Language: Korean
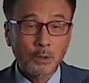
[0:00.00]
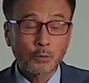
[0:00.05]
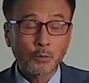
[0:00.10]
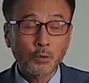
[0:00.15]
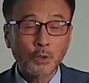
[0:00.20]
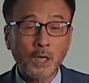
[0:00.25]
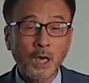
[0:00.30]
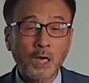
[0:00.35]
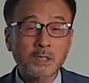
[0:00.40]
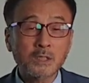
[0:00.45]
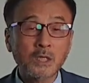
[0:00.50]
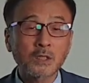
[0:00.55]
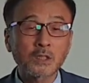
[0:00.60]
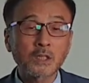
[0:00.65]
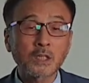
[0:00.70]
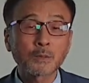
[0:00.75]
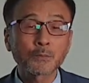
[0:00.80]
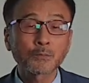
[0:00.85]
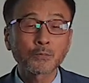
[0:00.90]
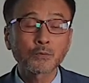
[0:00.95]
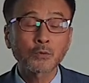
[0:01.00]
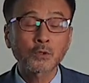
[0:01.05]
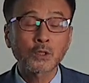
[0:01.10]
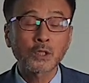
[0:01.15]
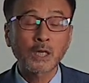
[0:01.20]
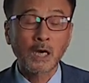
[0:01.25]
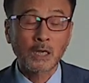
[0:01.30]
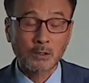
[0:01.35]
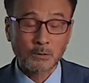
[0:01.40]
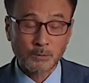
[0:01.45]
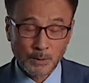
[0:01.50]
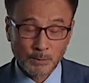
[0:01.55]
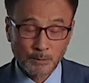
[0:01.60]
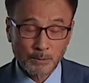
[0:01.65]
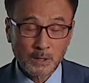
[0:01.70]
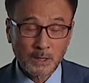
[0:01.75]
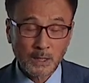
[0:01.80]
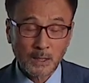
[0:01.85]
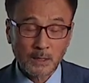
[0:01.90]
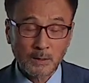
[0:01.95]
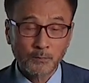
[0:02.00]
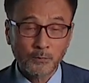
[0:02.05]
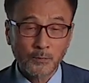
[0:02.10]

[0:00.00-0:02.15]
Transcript: 우리 학자들이 부르기 나름입니다.